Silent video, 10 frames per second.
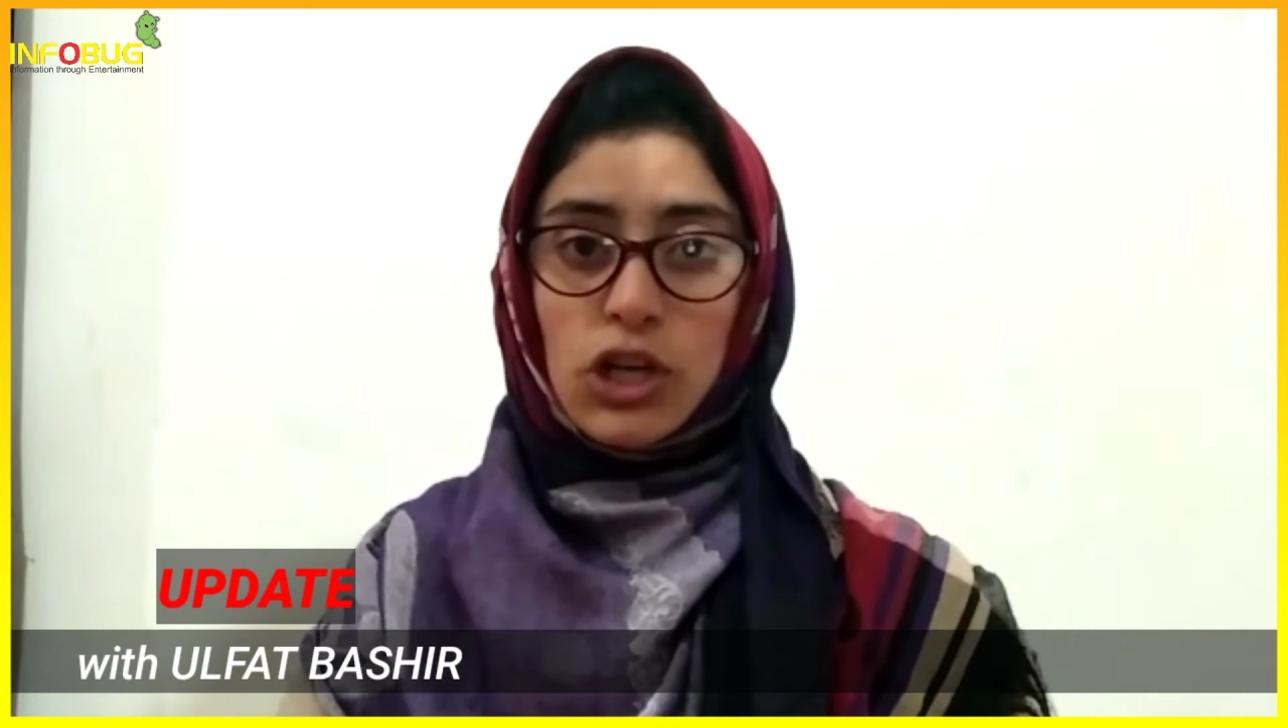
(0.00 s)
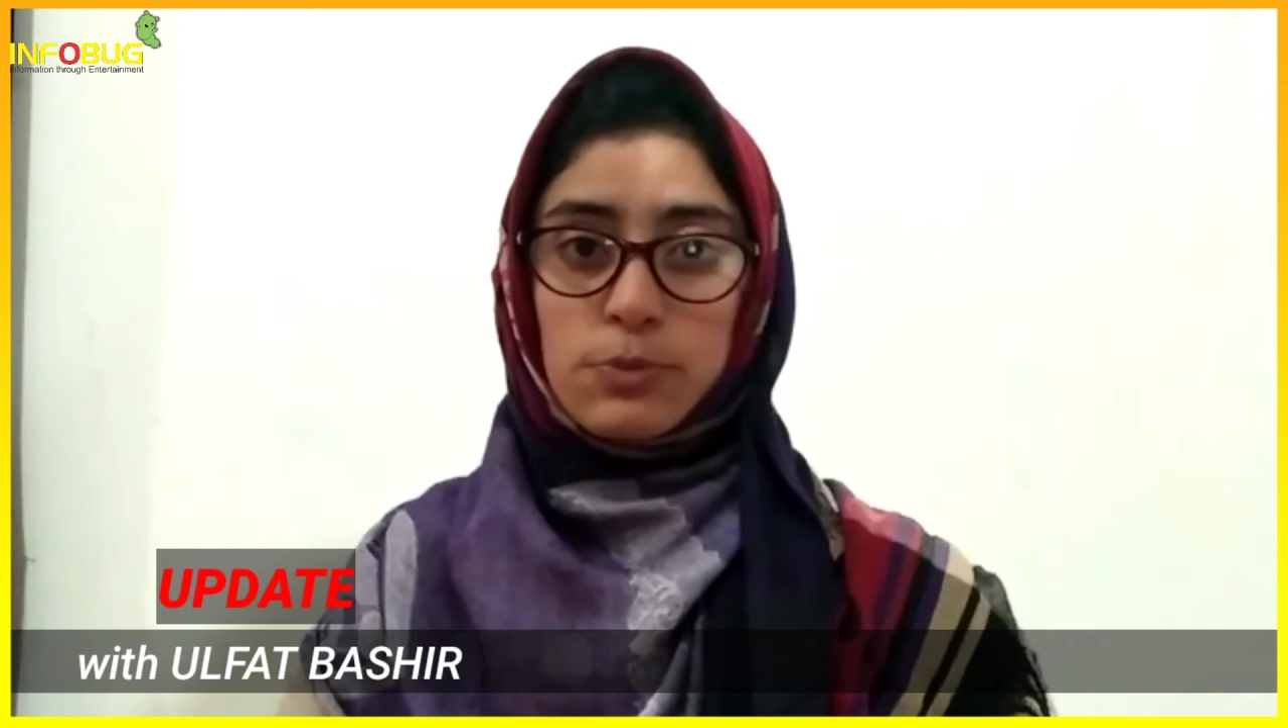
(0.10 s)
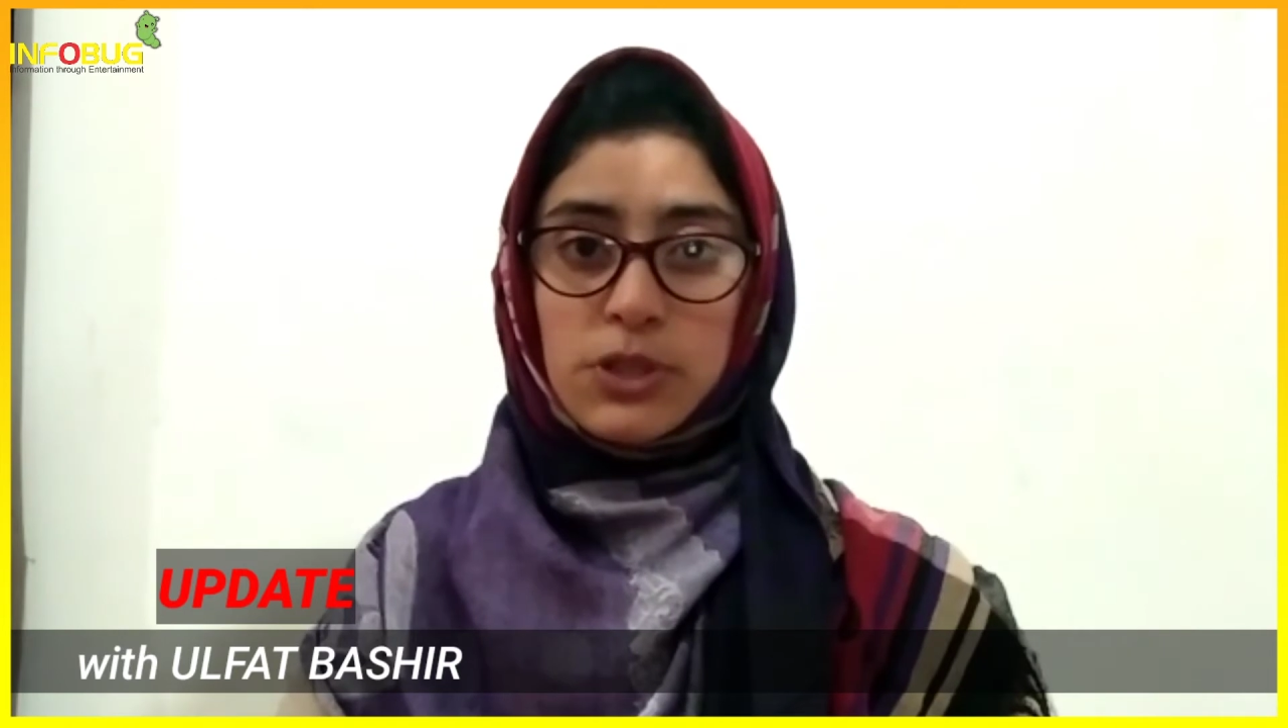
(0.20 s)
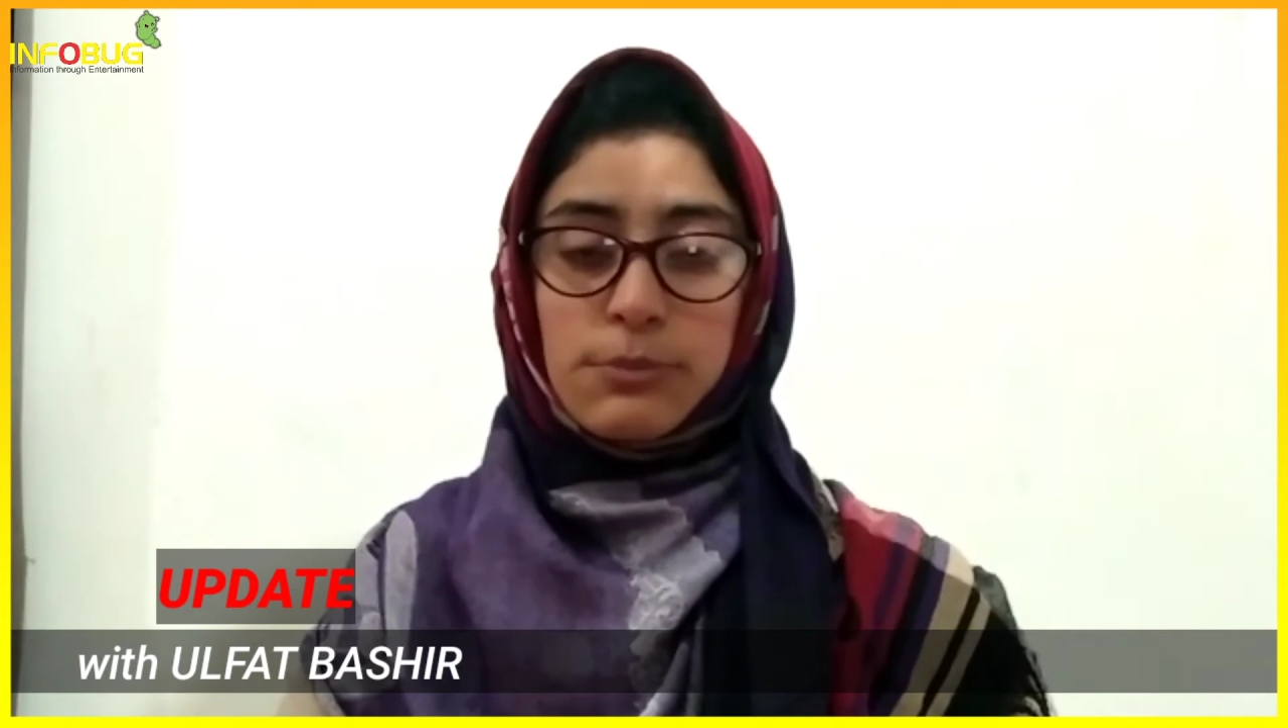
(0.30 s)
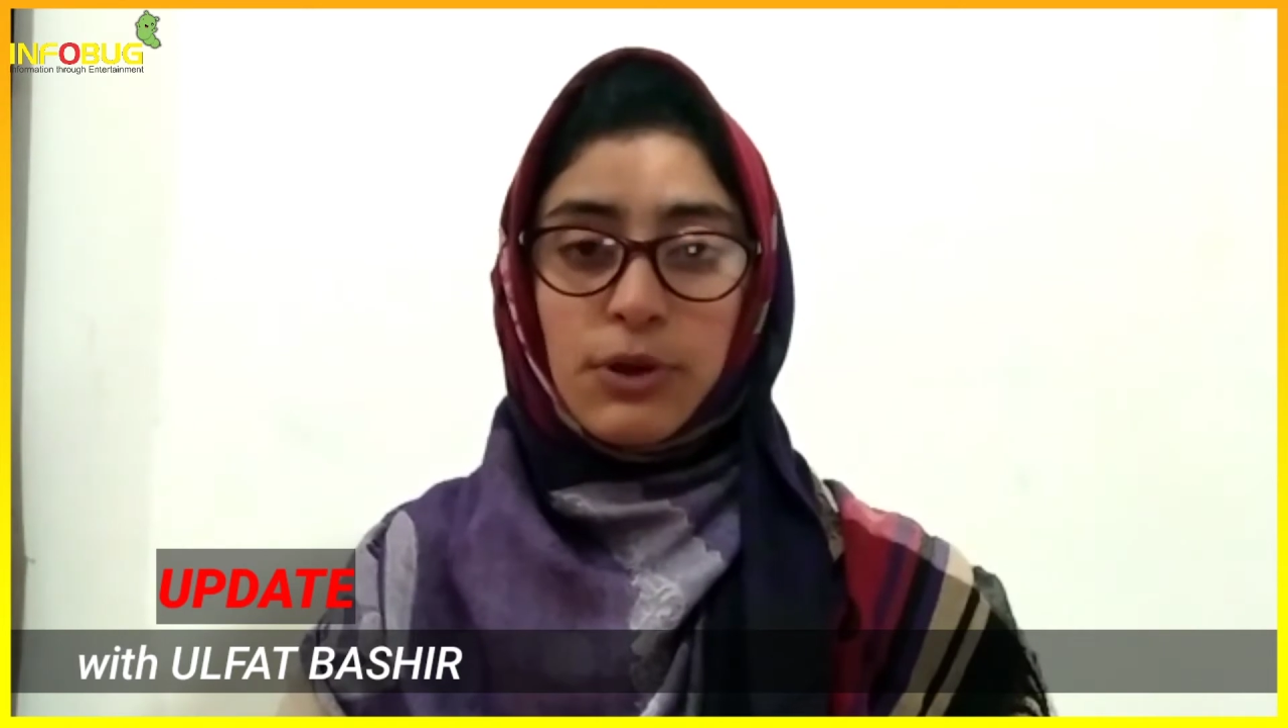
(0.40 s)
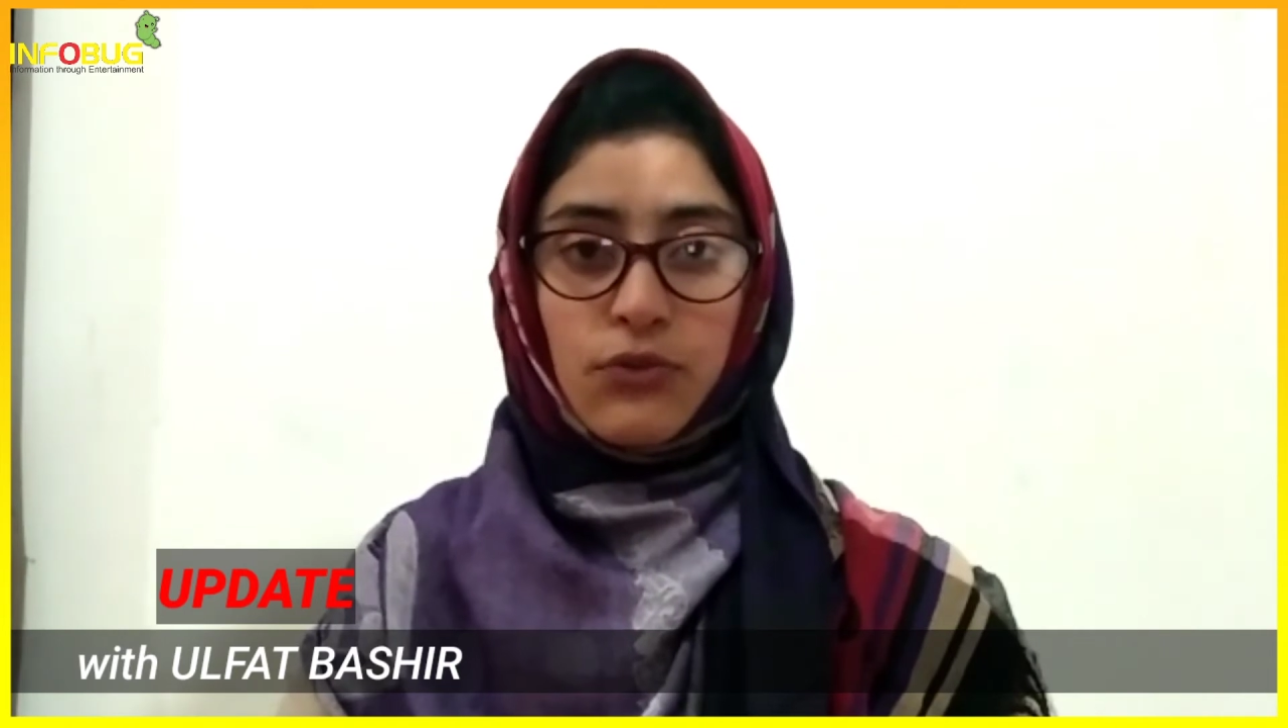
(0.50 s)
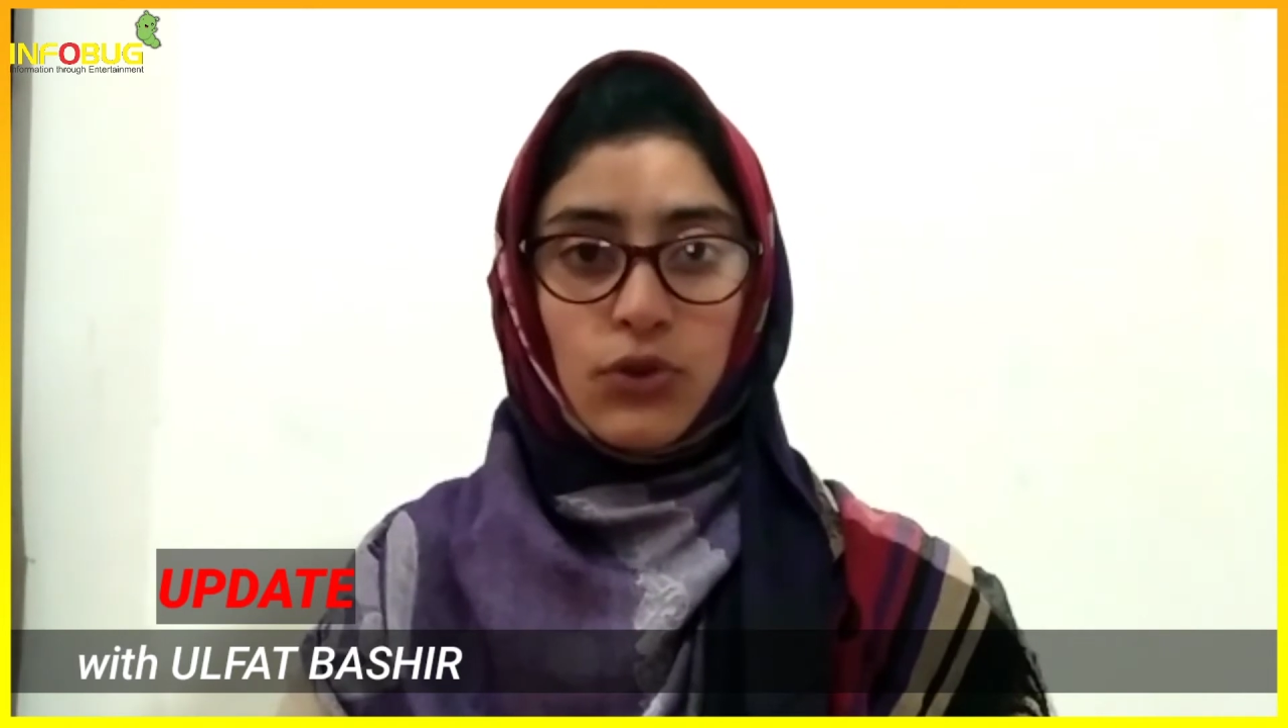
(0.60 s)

हॉस्पिटल में